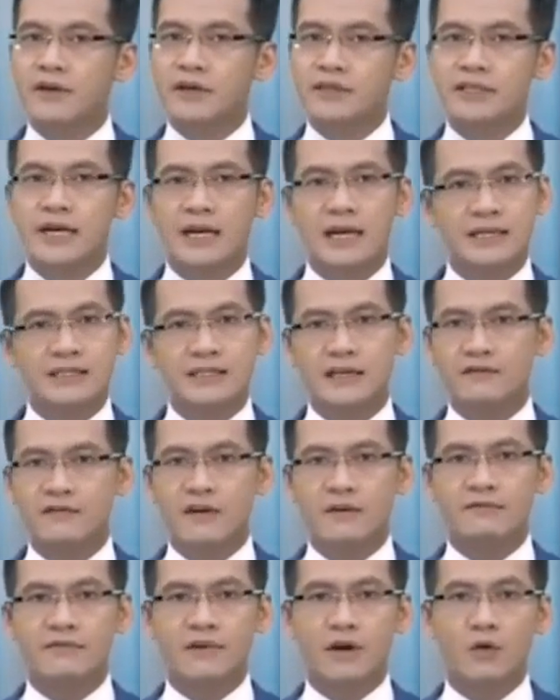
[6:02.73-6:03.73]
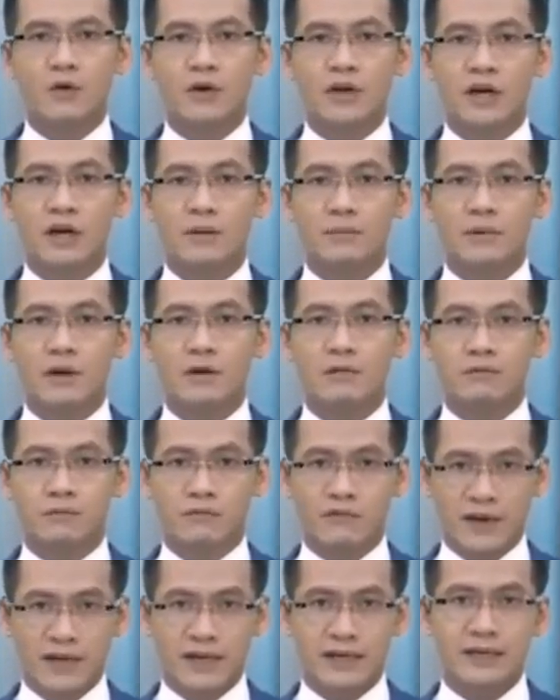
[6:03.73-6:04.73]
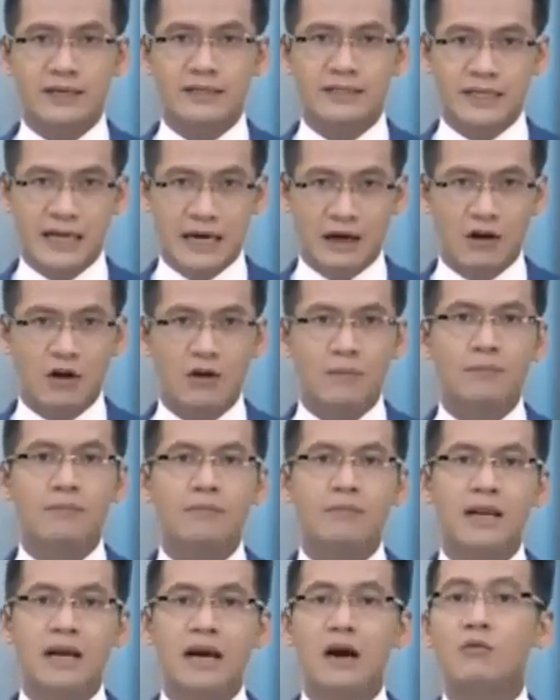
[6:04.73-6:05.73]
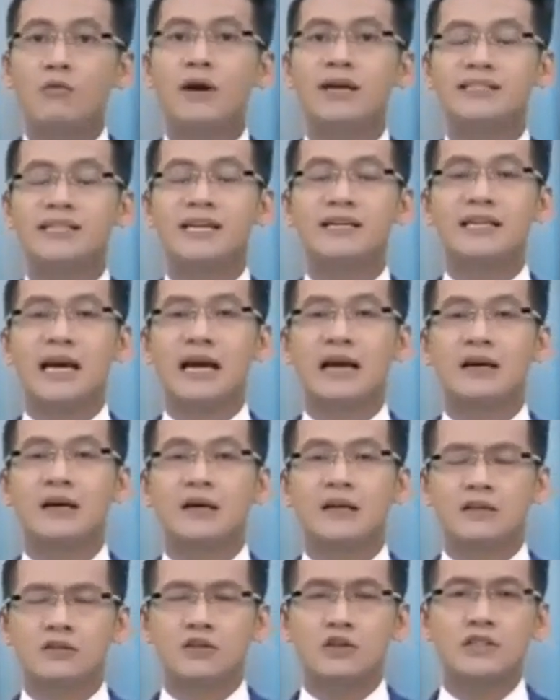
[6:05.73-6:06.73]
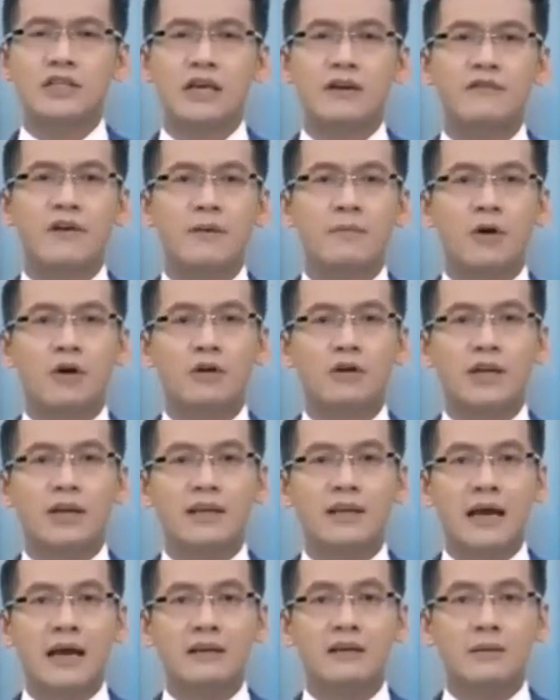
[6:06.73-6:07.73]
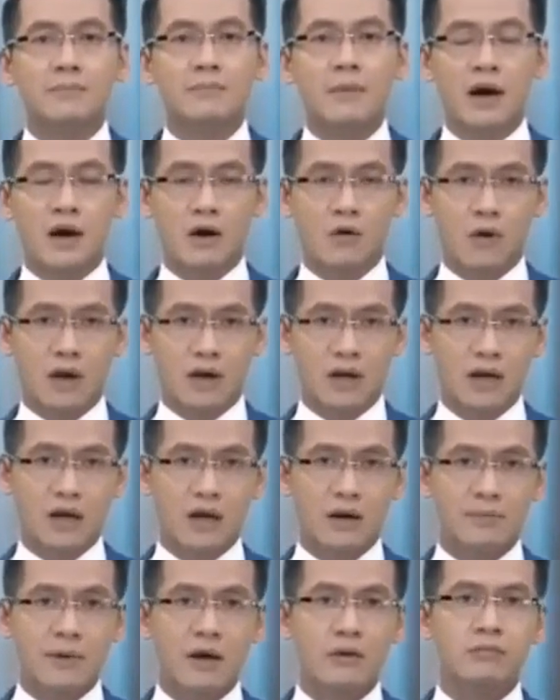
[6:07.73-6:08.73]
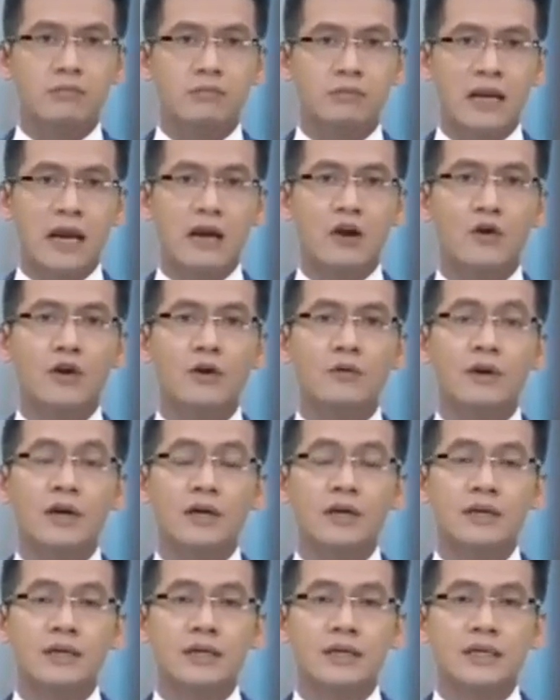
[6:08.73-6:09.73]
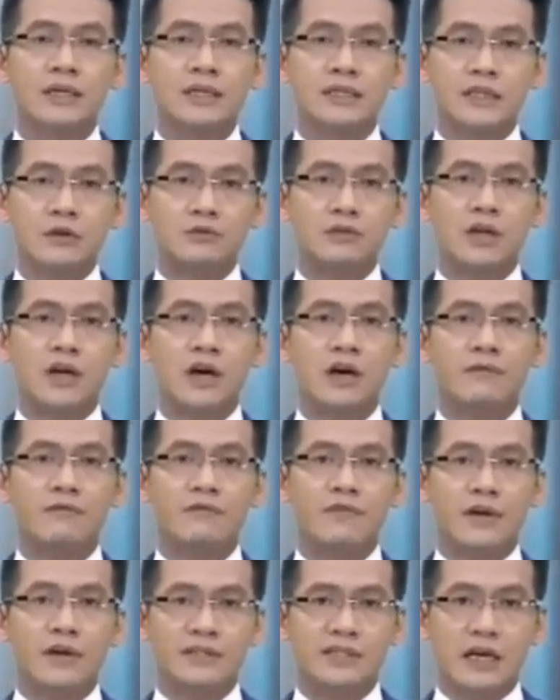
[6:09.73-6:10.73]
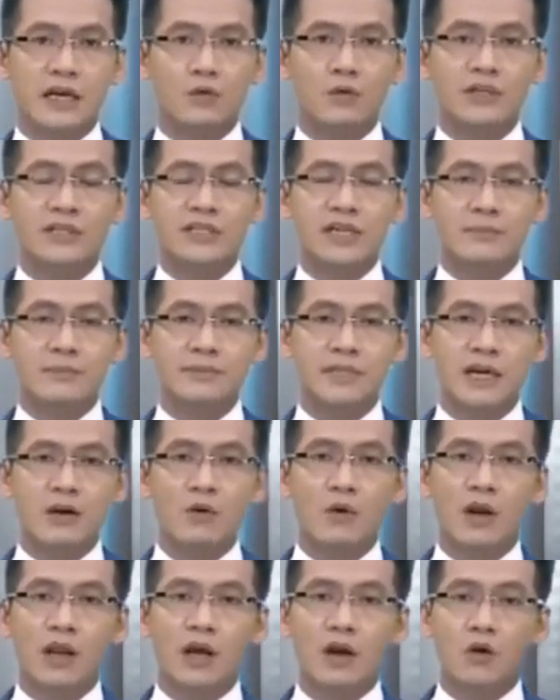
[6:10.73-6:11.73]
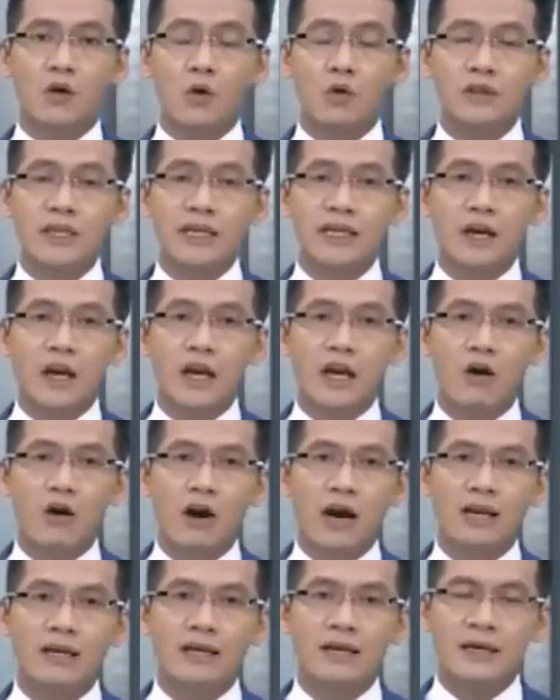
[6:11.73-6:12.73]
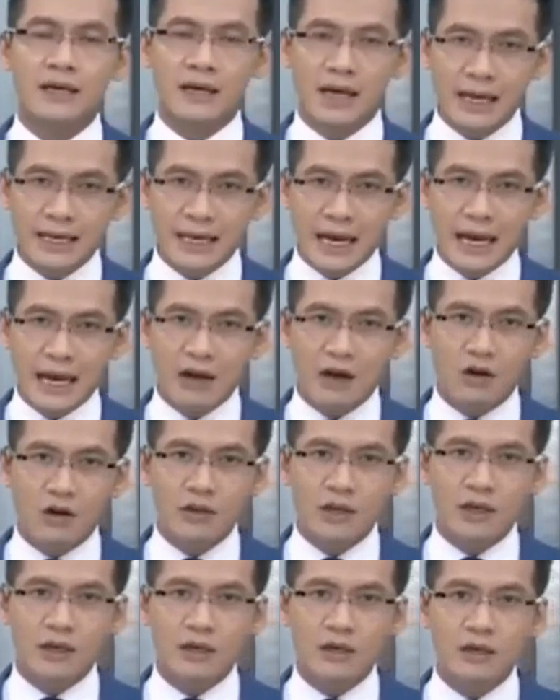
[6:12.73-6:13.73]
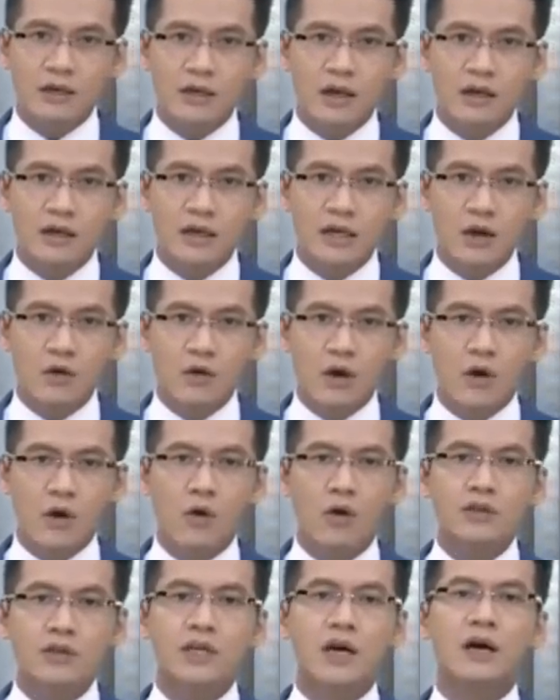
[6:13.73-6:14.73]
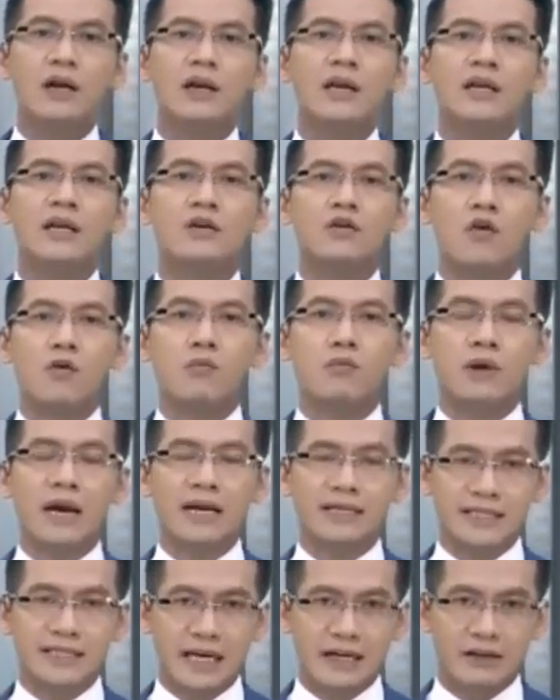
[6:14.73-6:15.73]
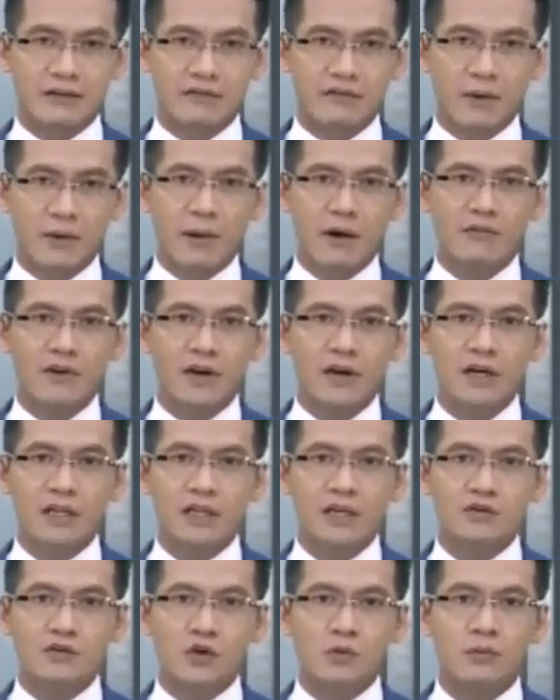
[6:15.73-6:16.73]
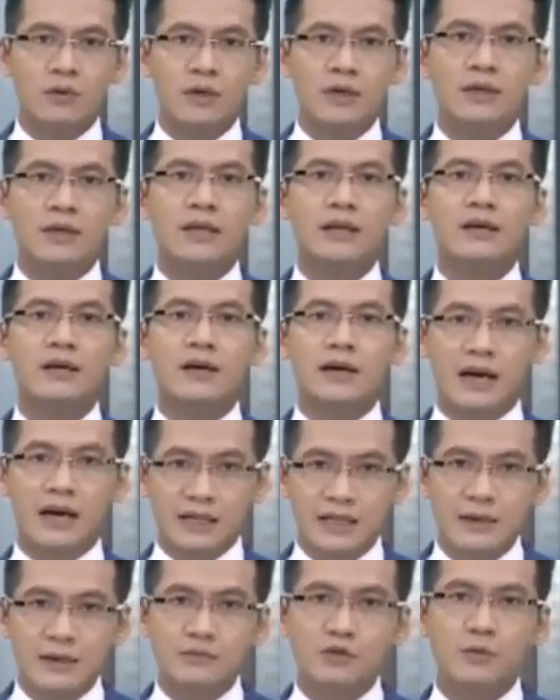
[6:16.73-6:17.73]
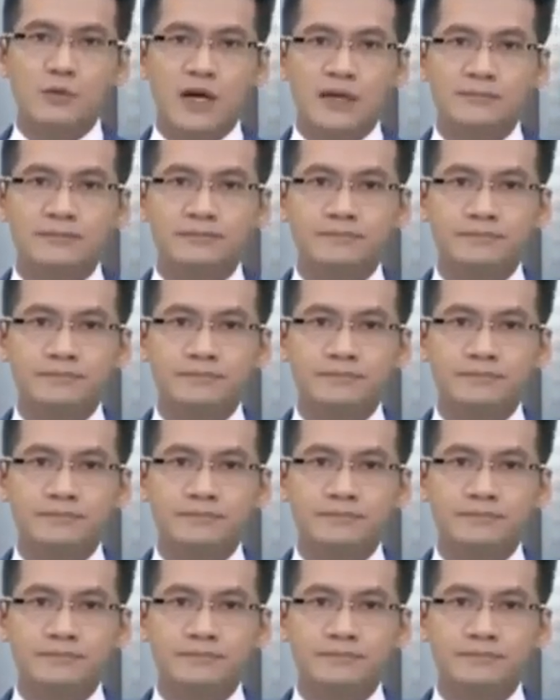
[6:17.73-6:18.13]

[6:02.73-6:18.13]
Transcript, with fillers: việc trả lại sản phẩm và hủy hợp đồng vay trả góp lại không hề dễ dàng, do sản phẩm có thể đã được mở hoặc là hợp đồng đã có hiệu lực. Trong trường hợp việc giải quyết chậm trễ hoặc là cố tình gây khó khăn, khách hàng có thể gửi đơn yêu cầu hỗ trợ lên Cục Cạnh tranh và Bảo vệ người tiêu dùng để được can thiệp giúp đỡ.